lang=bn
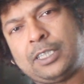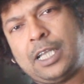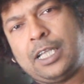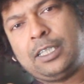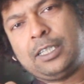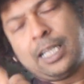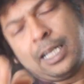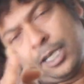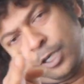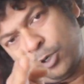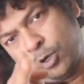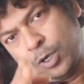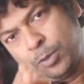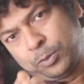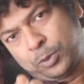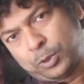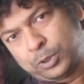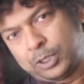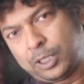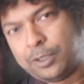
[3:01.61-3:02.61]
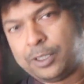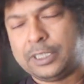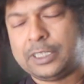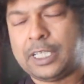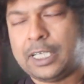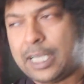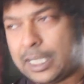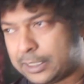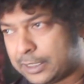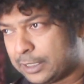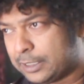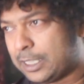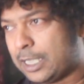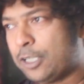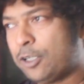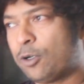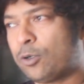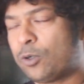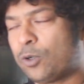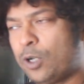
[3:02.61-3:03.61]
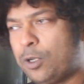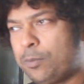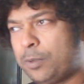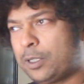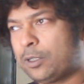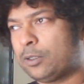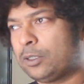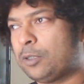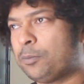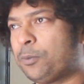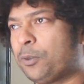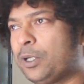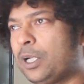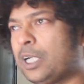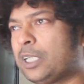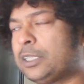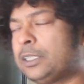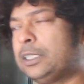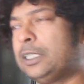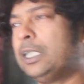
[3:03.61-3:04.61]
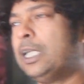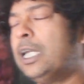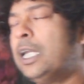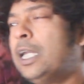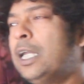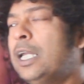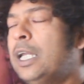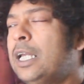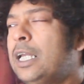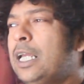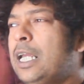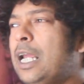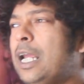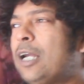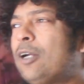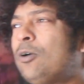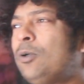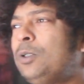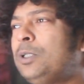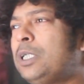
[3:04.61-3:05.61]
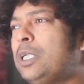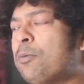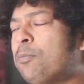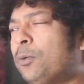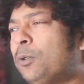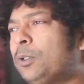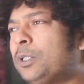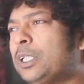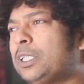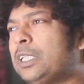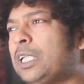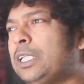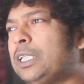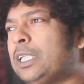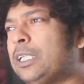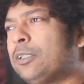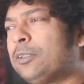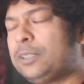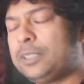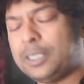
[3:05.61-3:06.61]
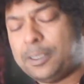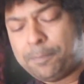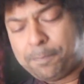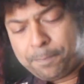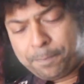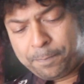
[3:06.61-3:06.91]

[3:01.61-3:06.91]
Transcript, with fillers: যায় তাহলে রহিম সোজা হয়ে যায় আচ্ছা যাই হোক রহিমের কথা পরে আসছি এখন যেটা বলতে চাই সেটা হচ্ছে